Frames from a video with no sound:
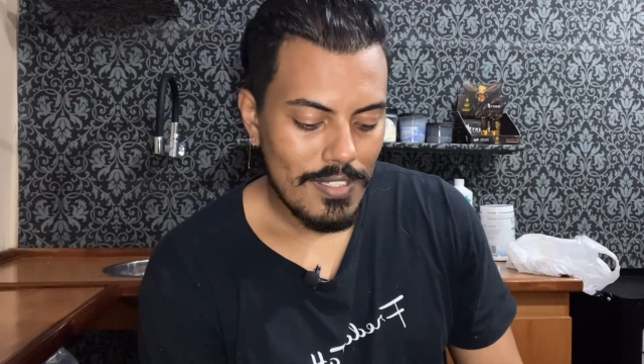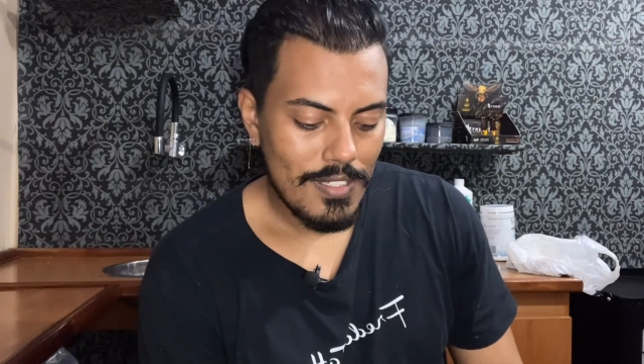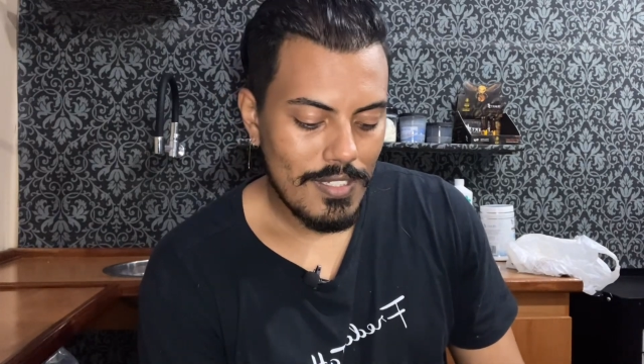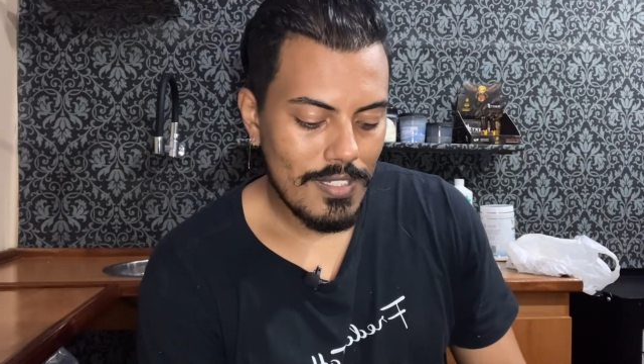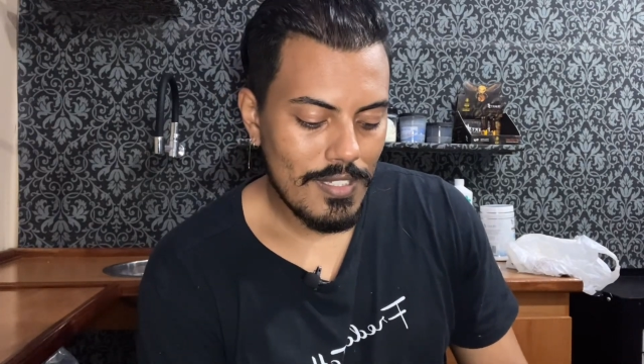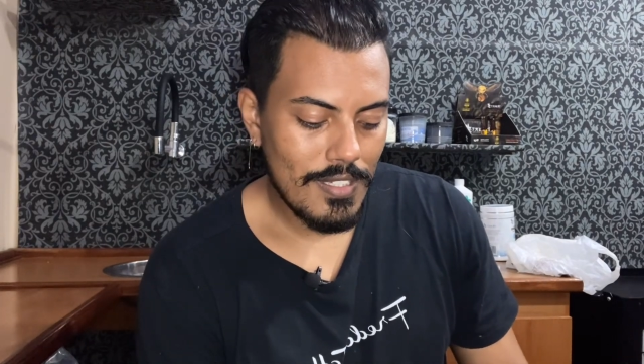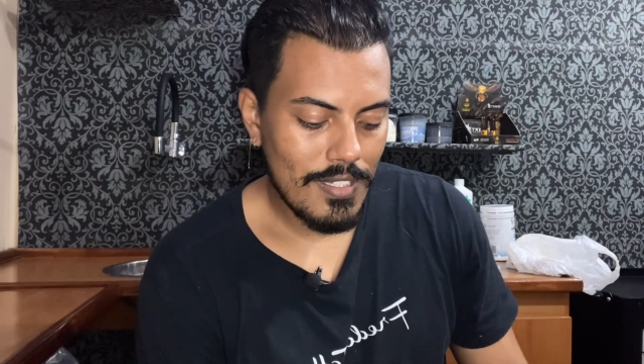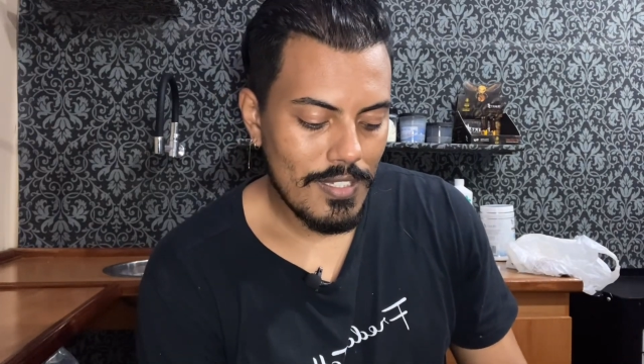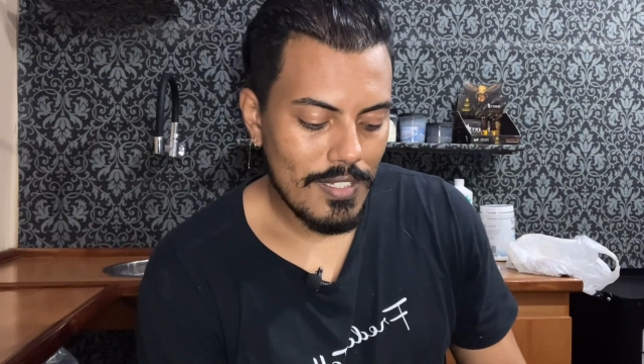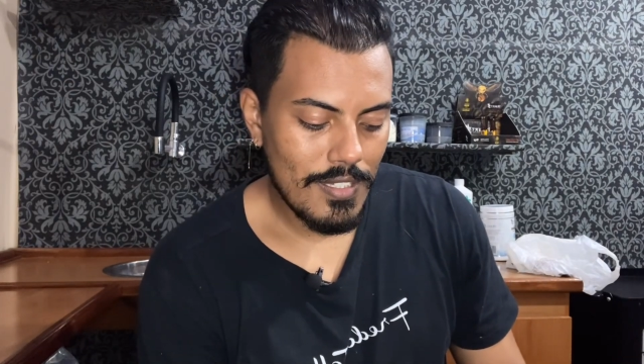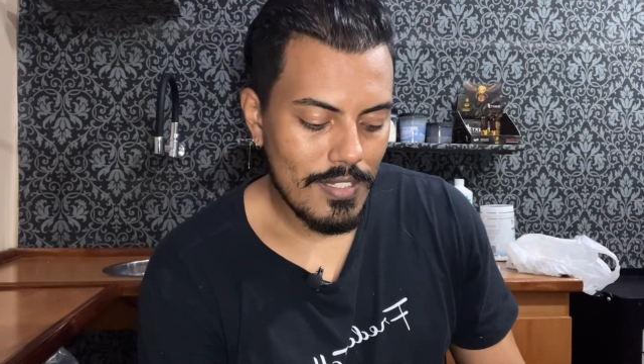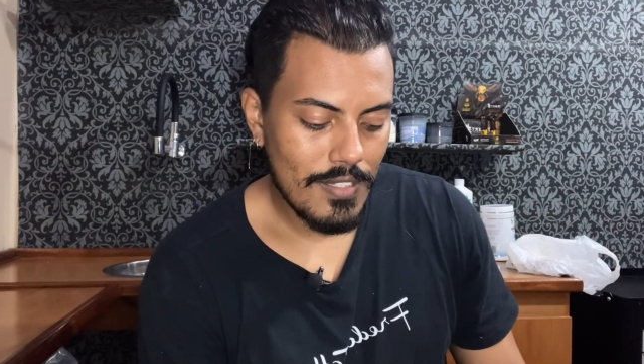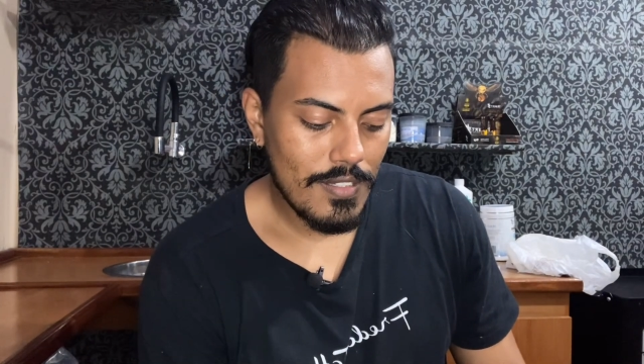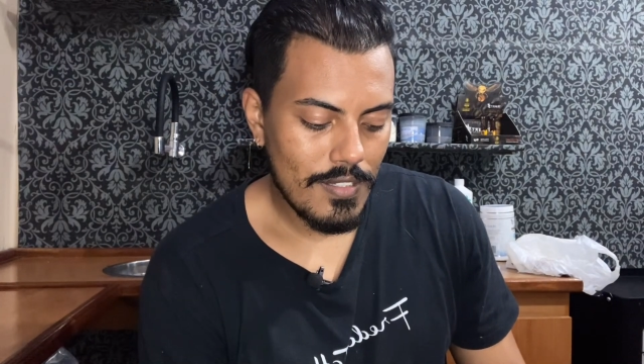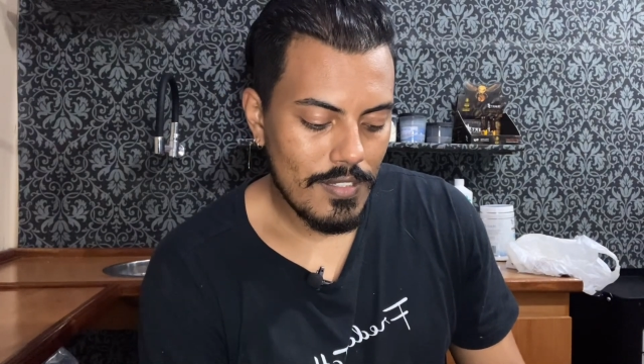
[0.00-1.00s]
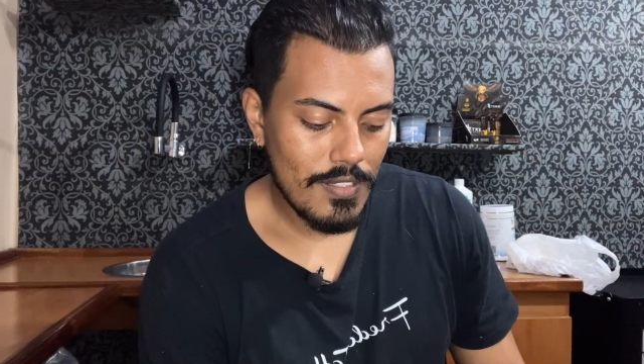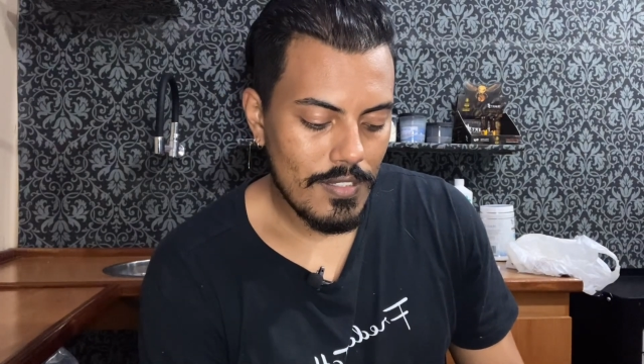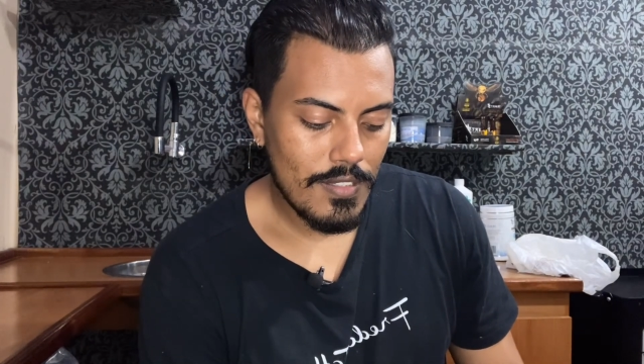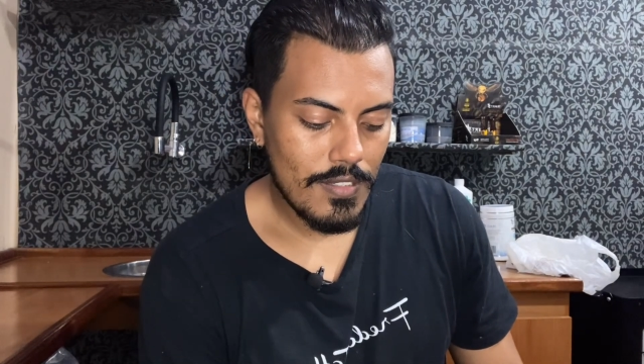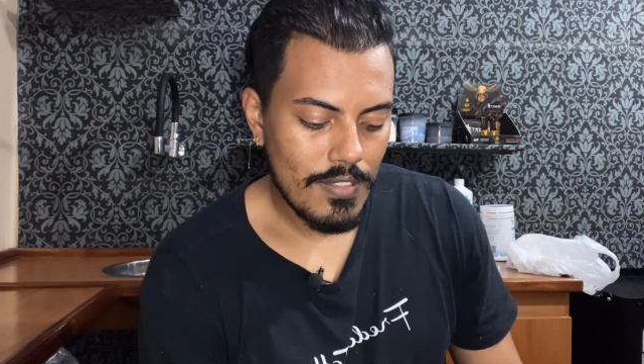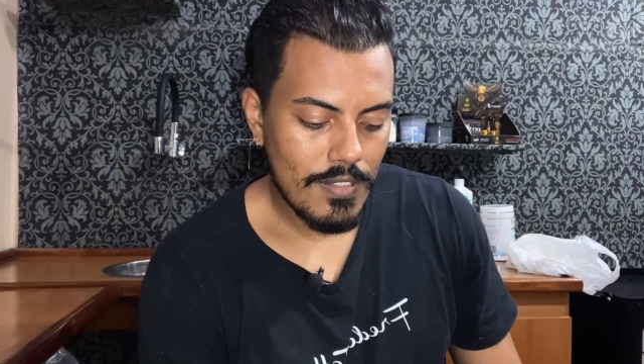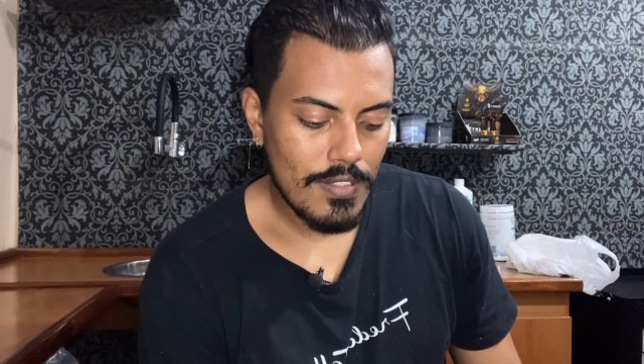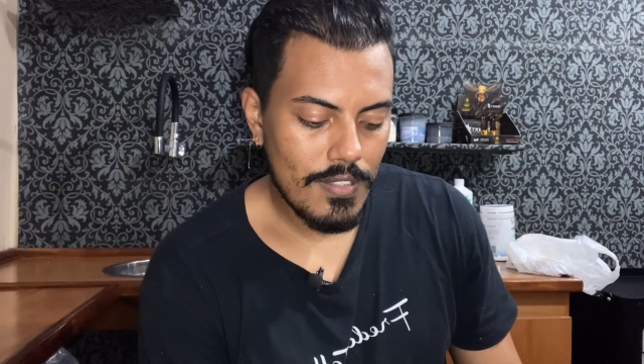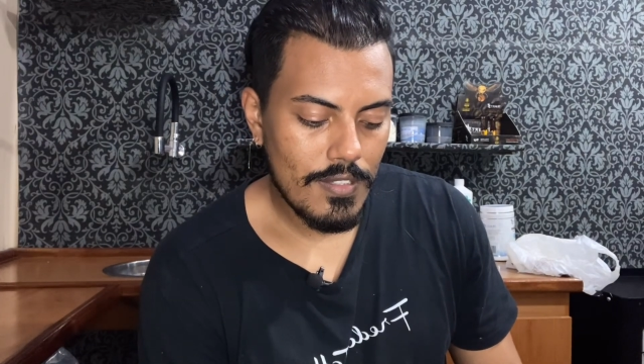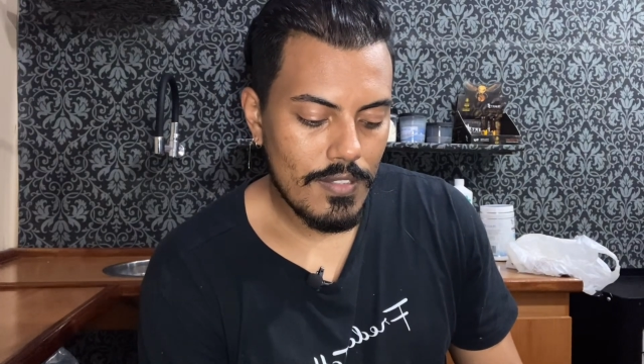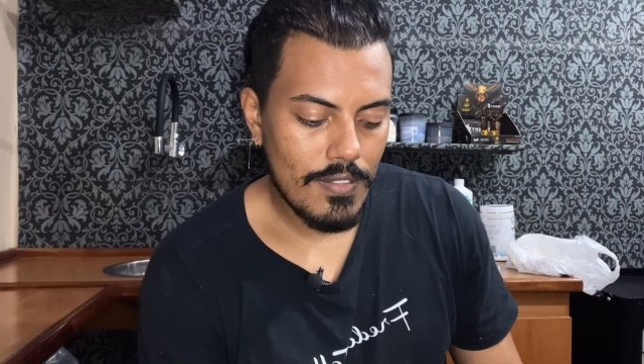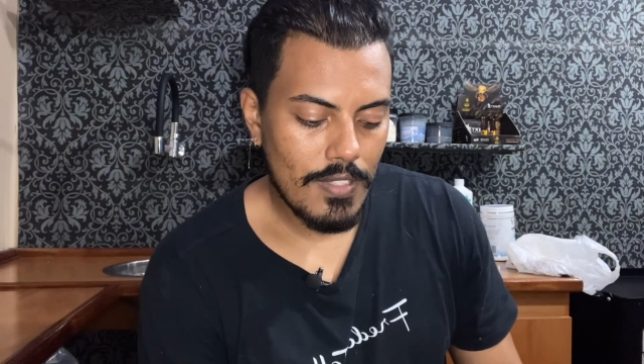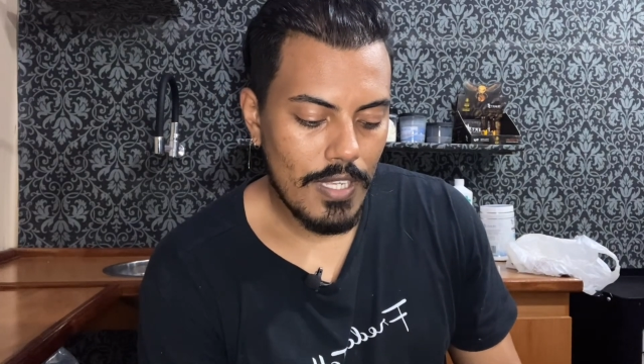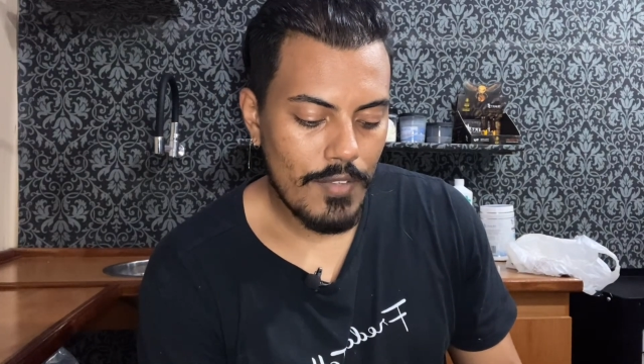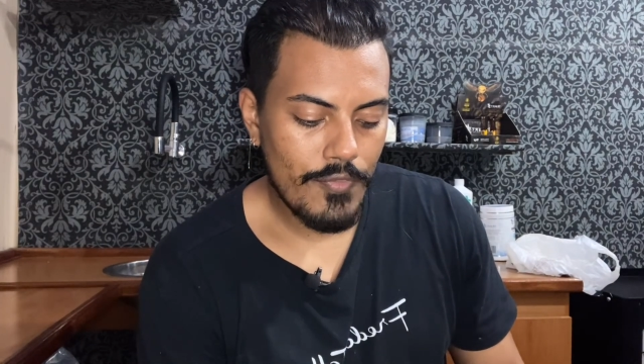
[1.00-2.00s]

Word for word: É, tá